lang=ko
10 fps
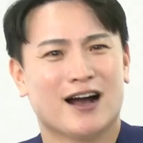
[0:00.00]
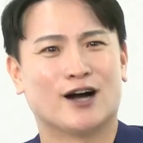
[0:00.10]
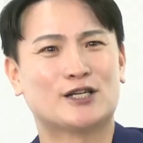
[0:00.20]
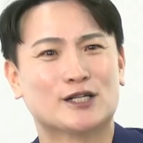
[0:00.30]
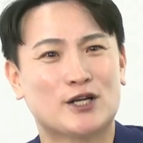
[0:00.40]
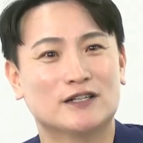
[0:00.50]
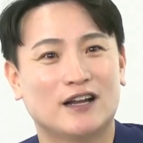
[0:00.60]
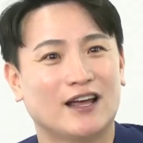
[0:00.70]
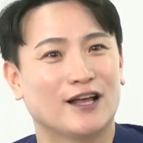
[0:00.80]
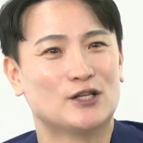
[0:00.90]
가장
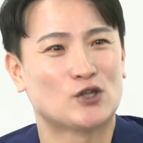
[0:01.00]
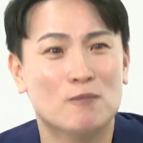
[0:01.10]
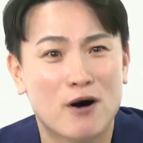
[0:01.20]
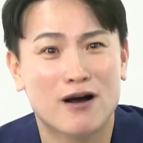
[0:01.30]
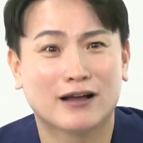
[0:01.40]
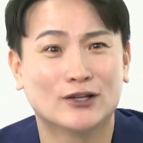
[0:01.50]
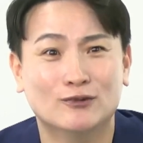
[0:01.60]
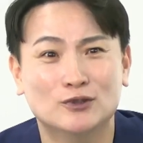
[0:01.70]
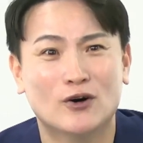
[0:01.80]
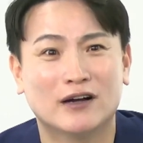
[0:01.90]
최근에 천만 관객
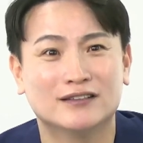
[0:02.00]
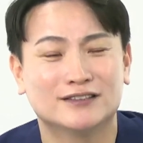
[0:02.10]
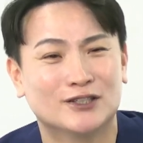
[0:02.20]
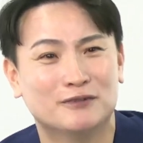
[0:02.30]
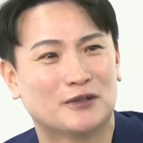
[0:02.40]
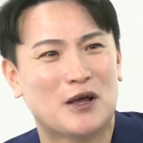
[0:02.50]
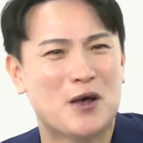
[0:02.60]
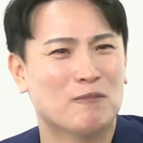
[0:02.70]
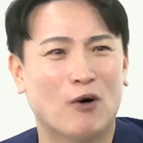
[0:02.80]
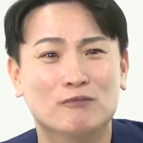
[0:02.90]
너무 영화는 그러면
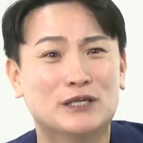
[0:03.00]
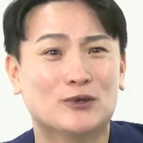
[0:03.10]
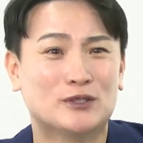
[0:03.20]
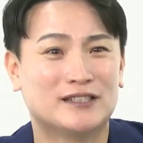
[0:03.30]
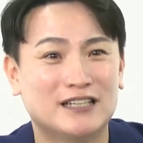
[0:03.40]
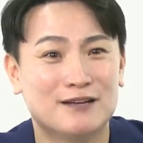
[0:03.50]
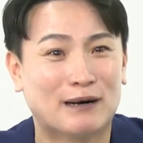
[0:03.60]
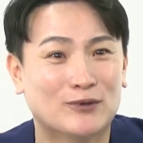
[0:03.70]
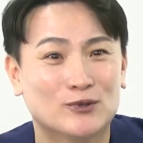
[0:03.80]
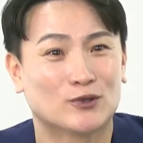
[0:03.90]
범죄도시 3
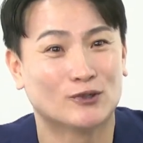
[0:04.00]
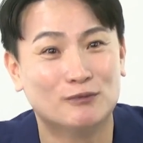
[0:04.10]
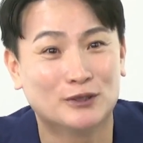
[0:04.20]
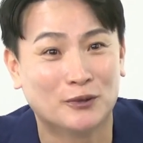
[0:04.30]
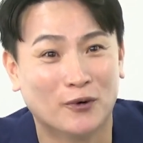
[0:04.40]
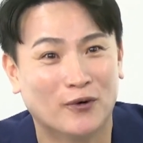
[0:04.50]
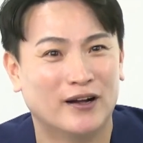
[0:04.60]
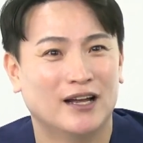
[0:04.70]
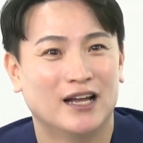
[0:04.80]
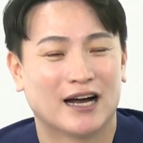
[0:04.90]
마동석 선물 드리고
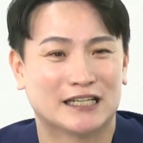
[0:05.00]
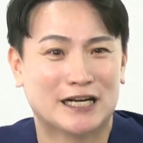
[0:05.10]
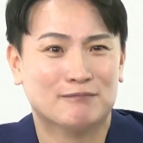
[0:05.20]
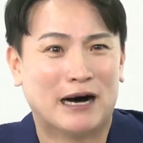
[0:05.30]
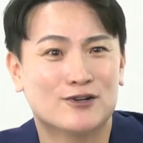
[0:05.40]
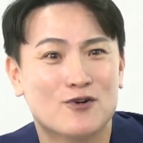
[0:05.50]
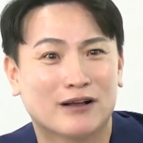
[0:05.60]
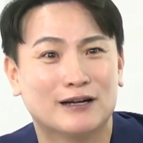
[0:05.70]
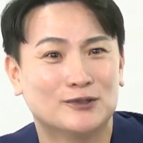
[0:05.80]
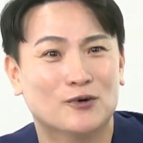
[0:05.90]
가장 많은
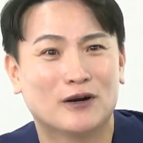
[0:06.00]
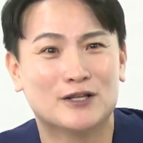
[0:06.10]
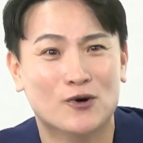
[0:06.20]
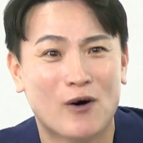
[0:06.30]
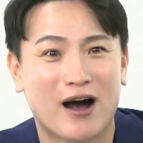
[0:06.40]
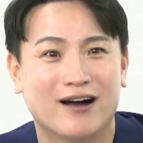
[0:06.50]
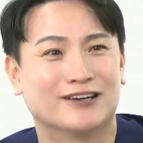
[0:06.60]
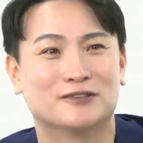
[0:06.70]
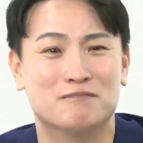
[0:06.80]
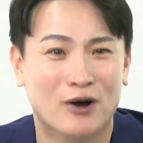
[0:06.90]
관객을 동원한 영화
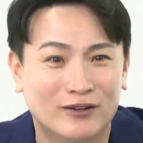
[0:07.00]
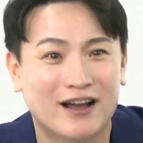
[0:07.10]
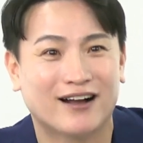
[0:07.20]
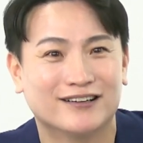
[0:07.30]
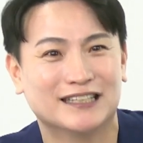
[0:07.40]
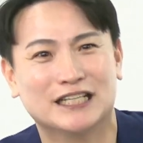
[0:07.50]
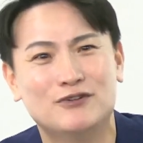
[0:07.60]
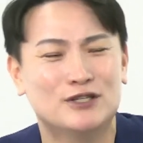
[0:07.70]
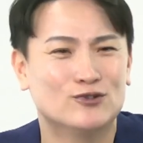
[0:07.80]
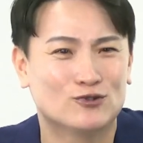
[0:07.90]
그럼 명량
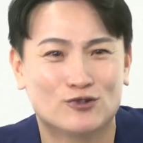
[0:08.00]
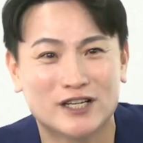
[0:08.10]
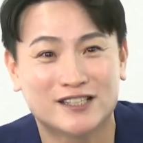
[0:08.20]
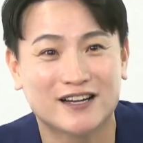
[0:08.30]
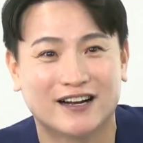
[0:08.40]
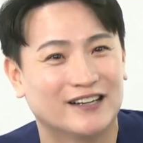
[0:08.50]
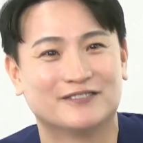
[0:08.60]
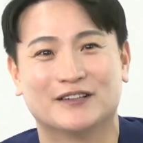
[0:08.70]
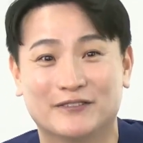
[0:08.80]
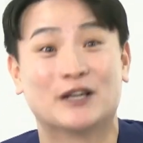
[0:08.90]
2위는 국제시장
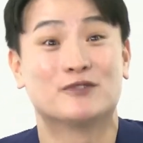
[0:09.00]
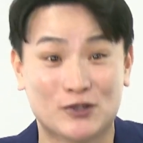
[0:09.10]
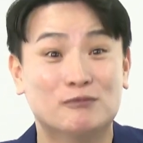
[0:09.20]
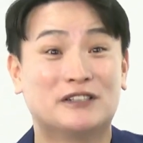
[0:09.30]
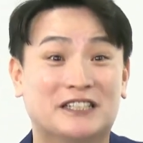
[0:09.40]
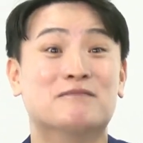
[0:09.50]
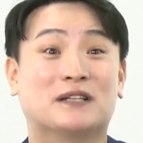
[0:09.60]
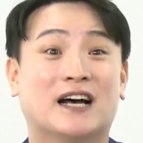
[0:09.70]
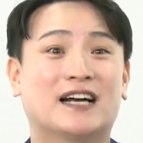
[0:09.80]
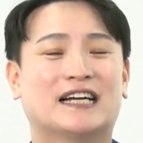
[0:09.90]
이게 선물
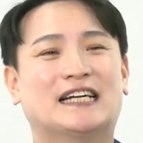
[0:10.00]
드립니다.